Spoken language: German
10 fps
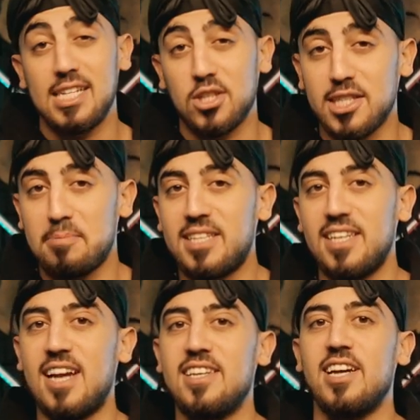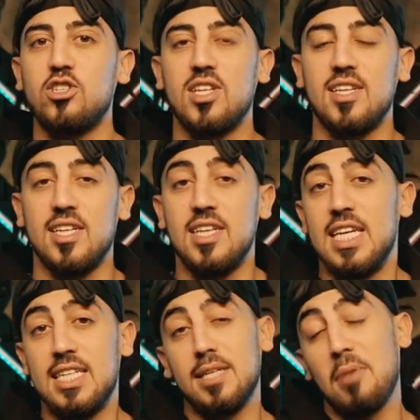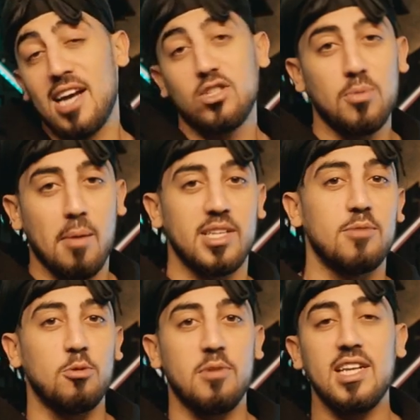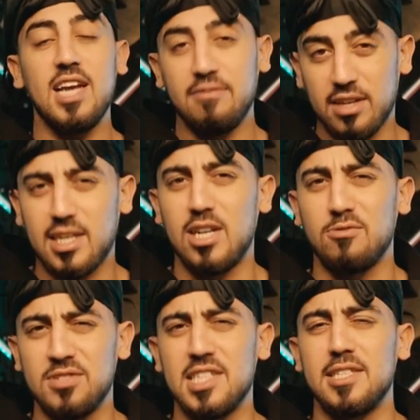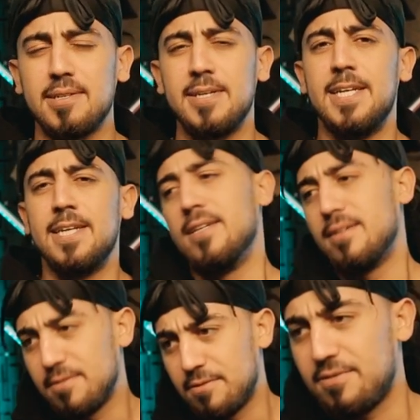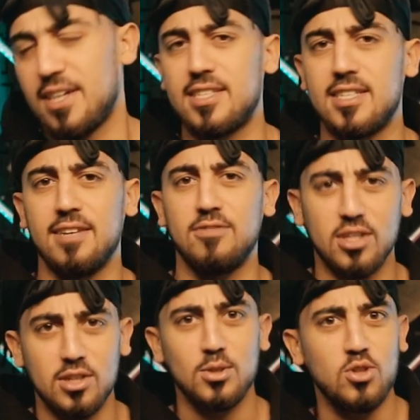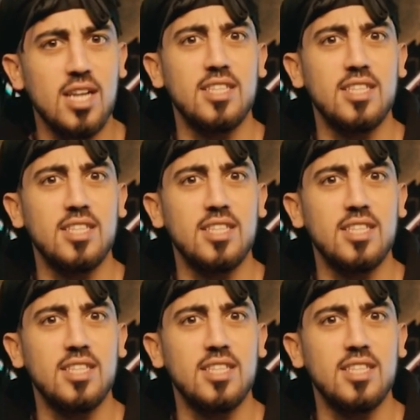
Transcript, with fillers: Also Respekt an alle Darsteller, die bereits schon mal mit ihm über die Leinwand gelaufen sind falls er wirklich so schnell